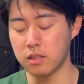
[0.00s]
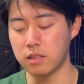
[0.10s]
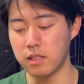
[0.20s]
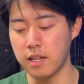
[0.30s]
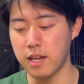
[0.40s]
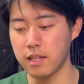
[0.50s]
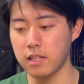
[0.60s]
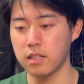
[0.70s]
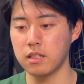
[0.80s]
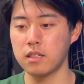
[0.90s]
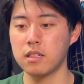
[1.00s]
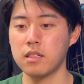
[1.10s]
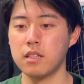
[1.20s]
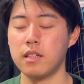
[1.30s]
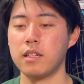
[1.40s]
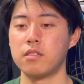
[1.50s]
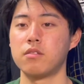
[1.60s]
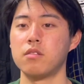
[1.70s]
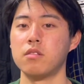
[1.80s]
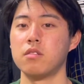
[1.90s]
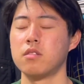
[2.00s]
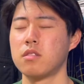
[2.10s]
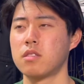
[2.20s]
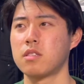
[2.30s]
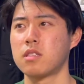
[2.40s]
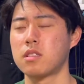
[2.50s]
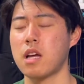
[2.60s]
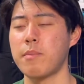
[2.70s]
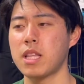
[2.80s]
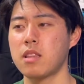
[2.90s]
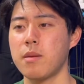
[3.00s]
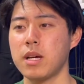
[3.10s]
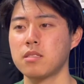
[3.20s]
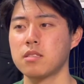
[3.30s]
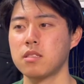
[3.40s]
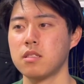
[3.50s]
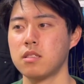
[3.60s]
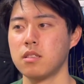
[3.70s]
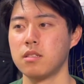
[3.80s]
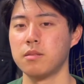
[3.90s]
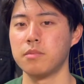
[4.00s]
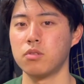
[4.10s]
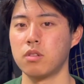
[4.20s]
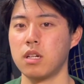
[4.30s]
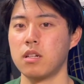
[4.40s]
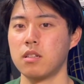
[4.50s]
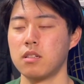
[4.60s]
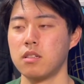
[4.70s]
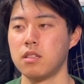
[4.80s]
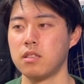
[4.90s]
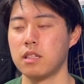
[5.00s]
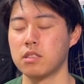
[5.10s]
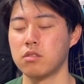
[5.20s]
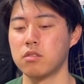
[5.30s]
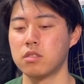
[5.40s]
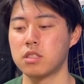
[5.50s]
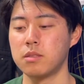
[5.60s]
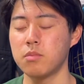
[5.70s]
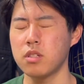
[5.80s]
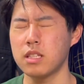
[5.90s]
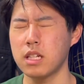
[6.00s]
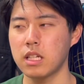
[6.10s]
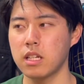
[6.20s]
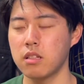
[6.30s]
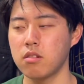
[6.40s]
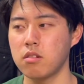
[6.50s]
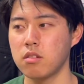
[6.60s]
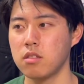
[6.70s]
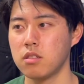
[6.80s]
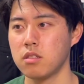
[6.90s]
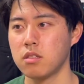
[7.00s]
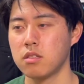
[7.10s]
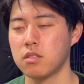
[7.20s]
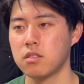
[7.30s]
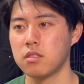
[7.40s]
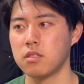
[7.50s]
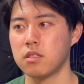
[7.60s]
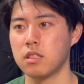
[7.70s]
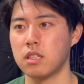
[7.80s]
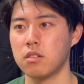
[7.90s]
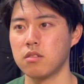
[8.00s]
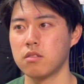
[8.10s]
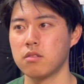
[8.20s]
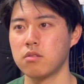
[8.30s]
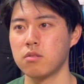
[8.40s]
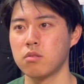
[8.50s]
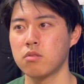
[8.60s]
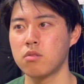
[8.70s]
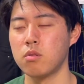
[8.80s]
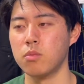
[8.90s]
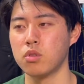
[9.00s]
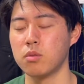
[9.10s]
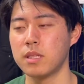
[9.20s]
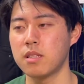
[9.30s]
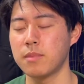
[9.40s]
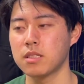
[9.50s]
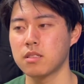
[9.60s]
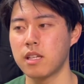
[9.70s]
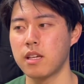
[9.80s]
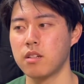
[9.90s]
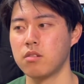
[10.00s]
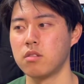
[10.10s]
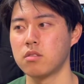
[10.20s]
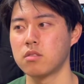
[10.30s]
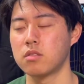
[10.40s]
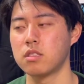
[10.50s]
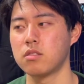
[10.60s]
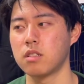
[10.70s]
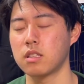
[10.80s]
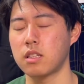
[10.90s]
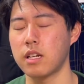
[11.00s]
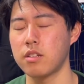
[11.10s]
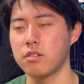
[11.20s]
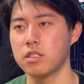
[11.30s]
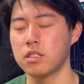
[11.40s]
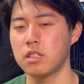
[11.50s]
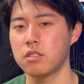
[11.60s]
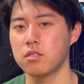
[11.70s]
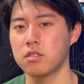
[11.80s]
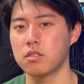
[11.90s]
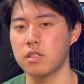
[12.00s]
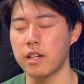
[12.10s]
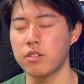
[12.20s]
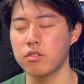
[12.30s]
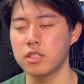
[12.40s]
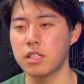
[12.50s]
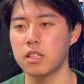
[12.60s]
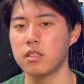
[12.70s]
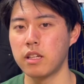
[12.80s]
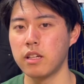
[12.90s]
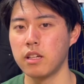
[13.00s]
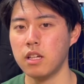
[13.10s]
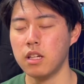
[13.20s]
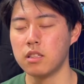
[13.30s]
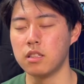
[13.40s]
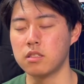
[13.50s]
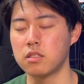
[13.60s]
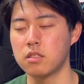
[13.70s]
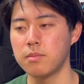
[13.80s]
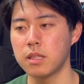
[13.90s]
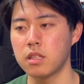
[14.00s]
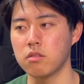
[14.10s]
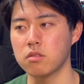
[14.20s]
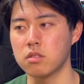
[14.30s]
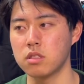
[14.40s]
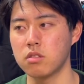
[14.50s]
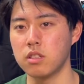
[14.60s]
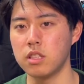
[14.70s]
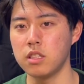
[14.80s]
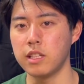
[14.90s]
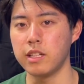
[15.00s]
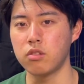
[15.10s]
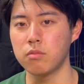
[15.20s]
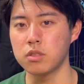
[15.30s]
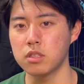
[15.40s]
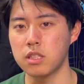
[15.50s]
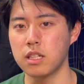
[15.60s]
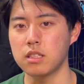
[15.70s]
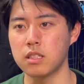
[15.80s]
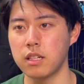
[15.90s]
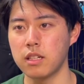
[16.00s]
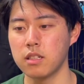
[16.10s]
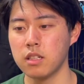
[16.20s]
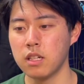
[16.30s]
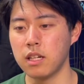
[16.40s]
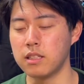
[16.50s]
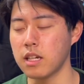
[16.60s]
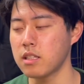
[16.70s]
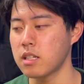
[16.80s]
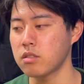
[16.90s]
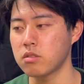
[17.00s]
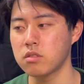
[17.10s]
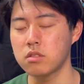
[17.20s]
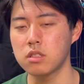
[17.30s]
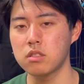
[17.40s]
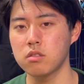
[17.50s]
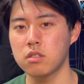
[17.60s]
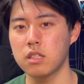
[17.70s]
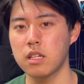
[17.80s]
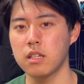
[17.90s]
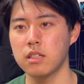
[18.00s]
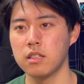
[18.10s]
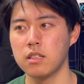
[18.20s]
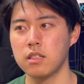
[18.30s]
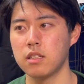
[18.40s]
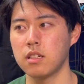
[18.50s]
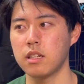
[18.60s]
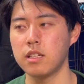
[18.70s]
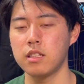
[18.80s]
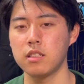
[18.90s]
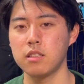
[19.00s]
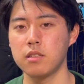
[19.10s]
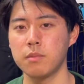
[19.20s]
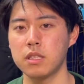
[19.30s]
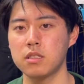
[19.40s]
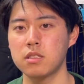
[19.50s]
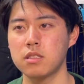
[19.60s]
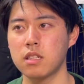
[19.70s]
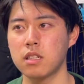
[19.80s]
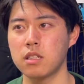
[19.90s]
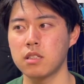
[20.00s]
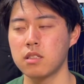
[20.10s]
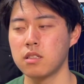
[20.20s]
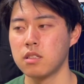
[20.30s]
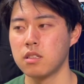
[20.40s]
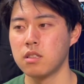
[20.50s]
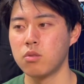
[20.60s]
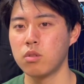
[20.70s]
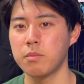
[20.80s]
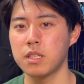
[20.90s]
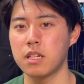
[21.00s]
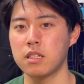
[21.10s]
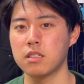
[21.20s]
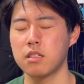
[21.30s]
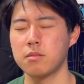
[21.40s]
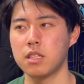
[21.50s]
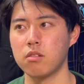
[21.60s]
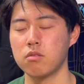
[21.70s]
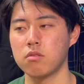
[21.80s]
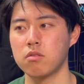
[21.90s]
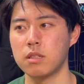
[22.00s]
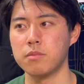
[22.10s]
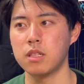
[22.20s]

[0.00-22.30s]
出会いえっと溜まってますとかなんかそういう下ネタ系のなんだろう男を求めてます系のツイートが大量にしてる大量にしてあってで全てのツイートに「いいね」1個もついてなくて大体そういうツイートってなんかいいめなんか俺みたいな猿みたいな男が群